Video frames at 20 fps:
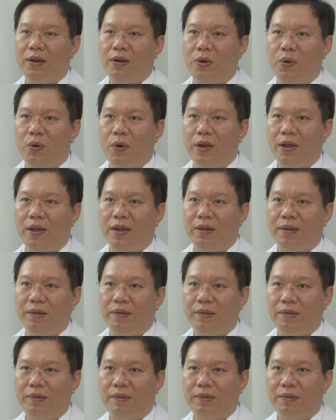โด
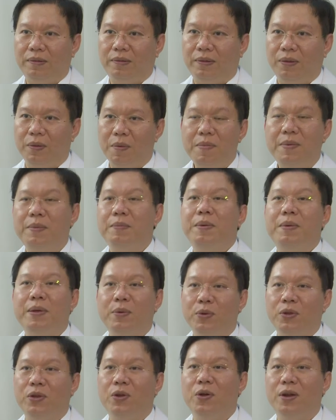ยไม่มี
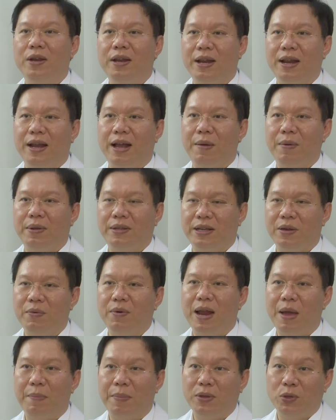หุ่นยนต์เนี่ยนะครับใช้
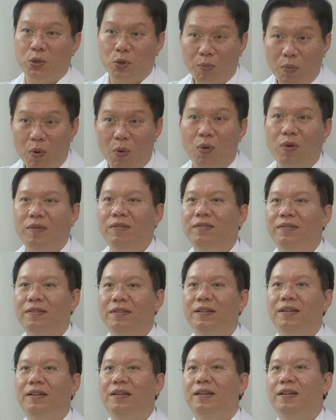เวลาเป็นชั่วโมง
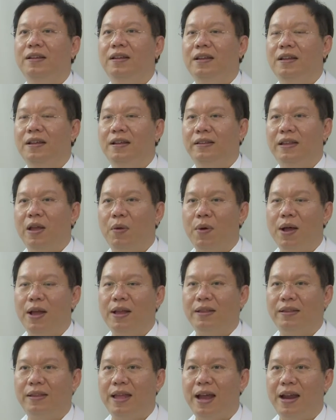แต่ว่า
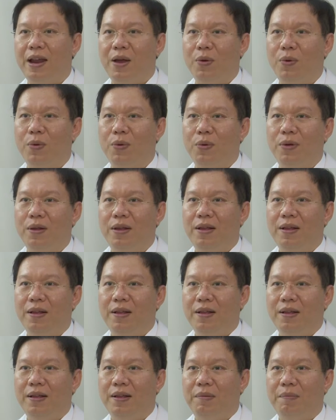ถ้าเรา
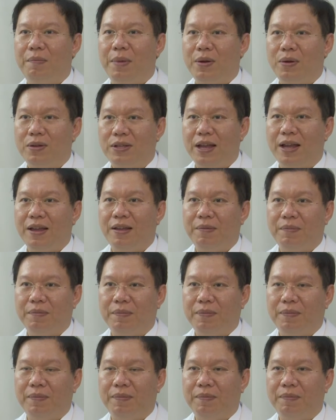ไม่ต้อง
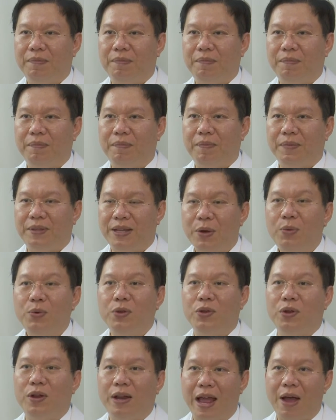ใช้
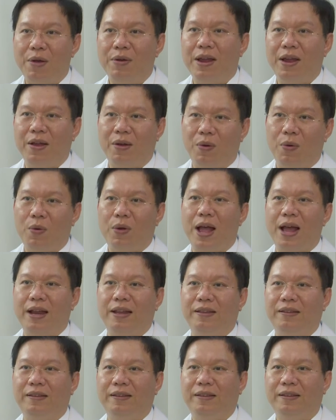หุ่นยนต์แล้วเนี่ยโอกาส
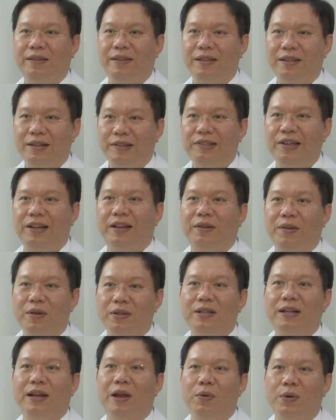ที่จะเสร็จ
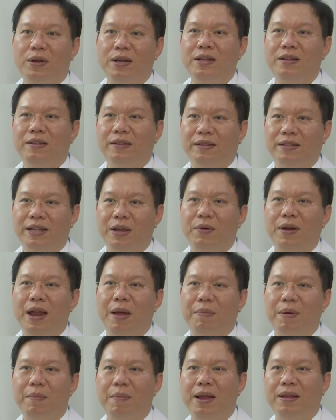ก็จะเร็วขึ้นใช้เว
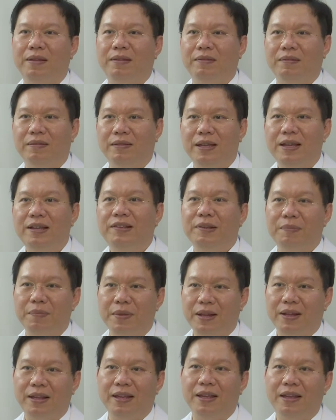ลาประมาณ
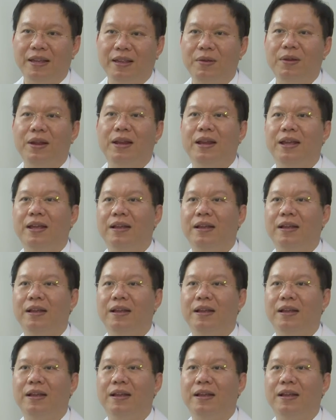20นาทีเท่านั้นเอ